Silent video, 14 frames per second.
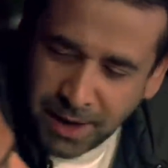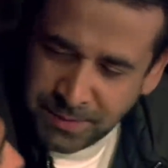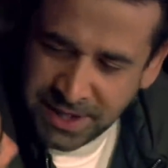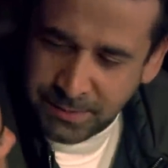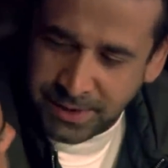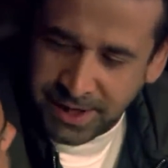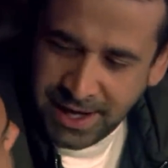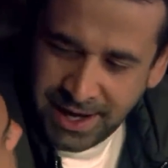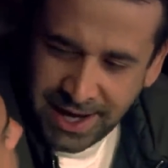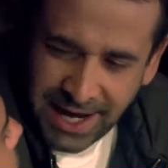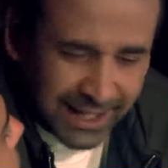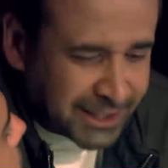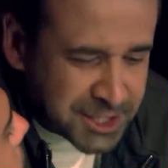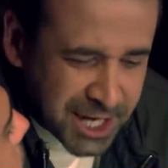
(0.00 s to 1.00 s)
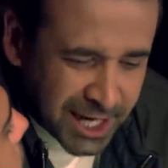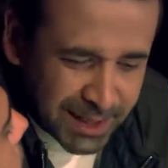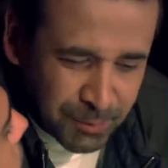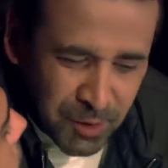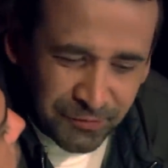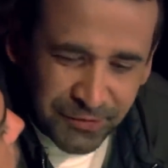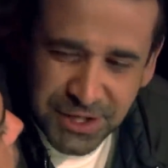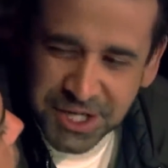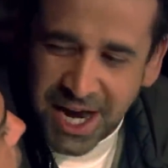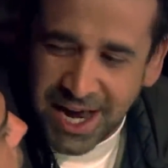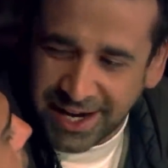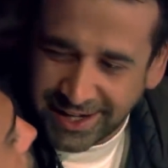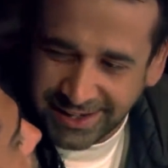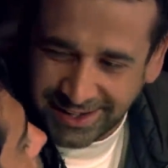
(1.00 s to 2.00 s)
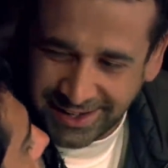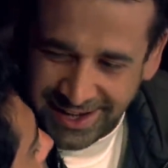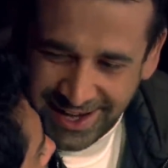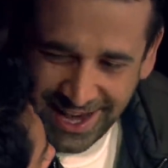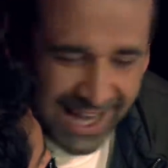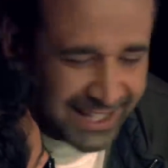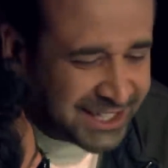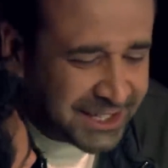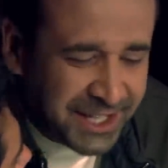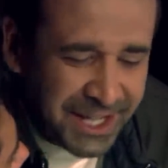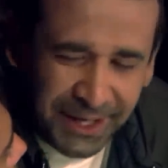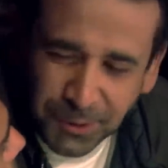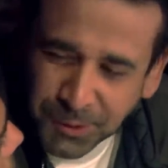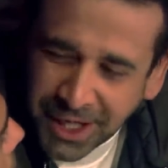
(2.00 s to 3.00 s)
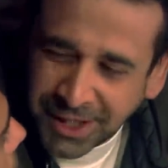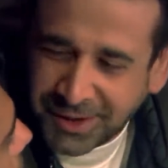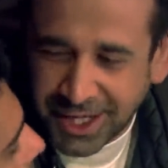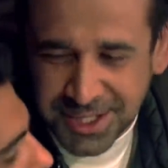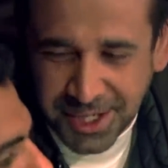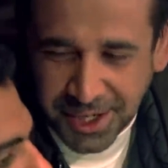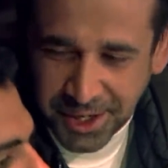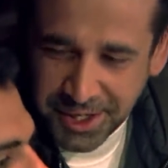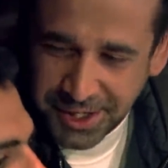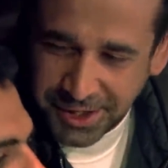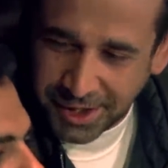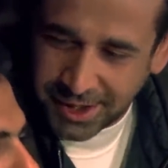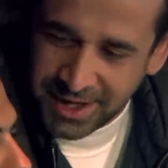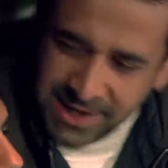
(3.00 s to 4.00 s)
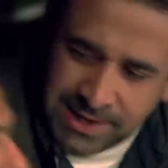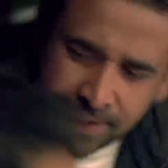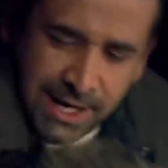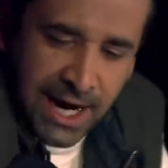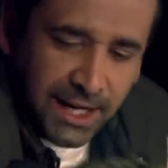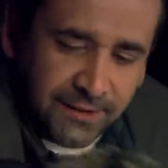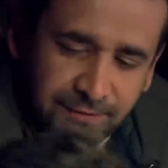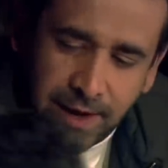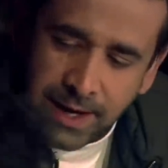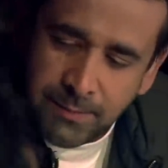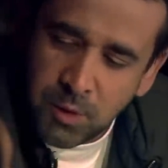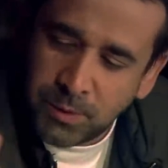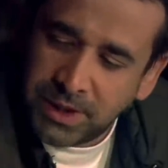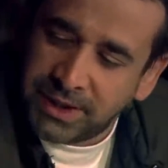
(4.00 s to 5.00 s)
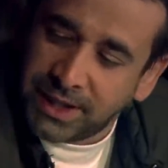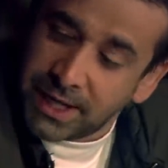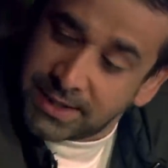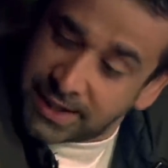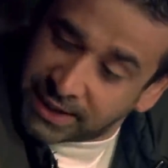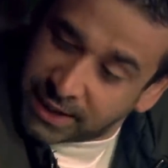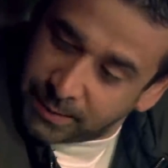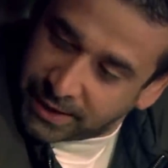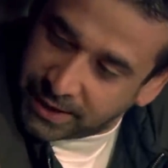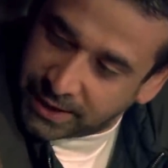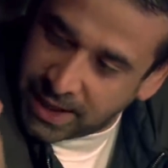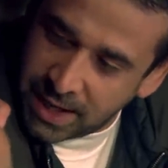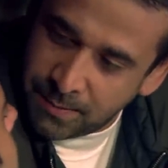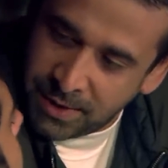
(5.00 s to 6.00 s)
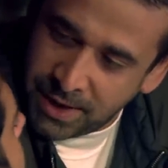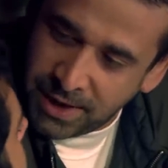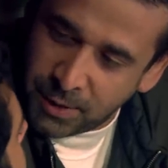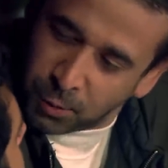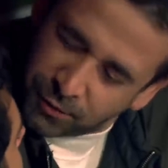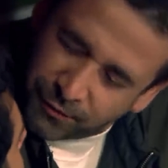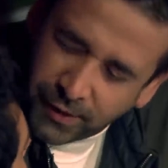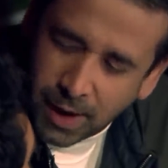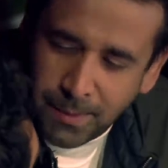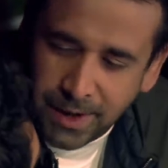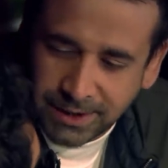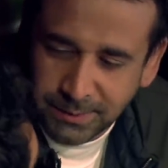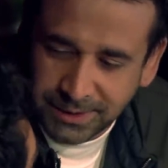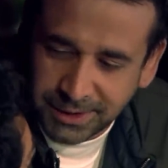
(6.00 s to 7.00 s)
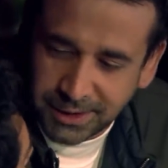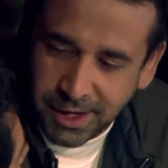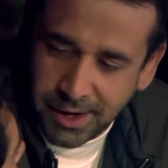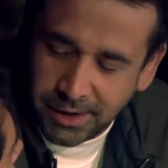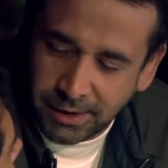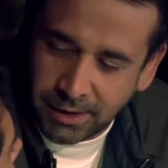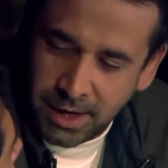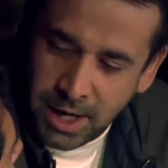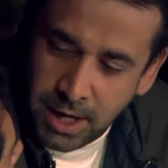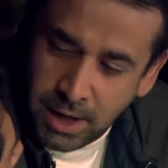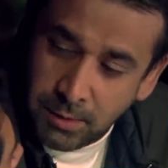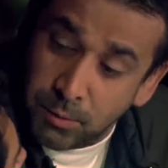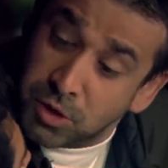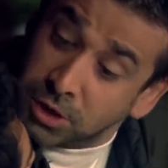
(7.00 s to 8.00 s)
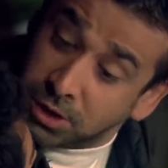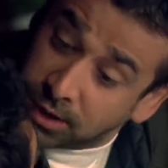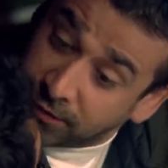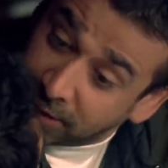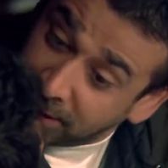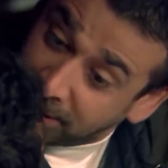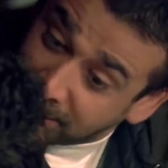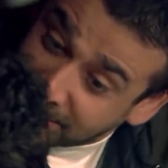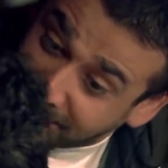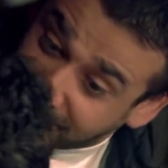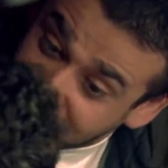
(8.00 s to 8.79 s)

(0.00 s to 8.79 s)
يا حبيبي هتشقلب لهم في الشقه كده هتنتحر وتقطع شرايينك هتفهمهم ان انت عايز تكتب الكتاب والفرح بعد ما تتخرج مش انت فاضل لك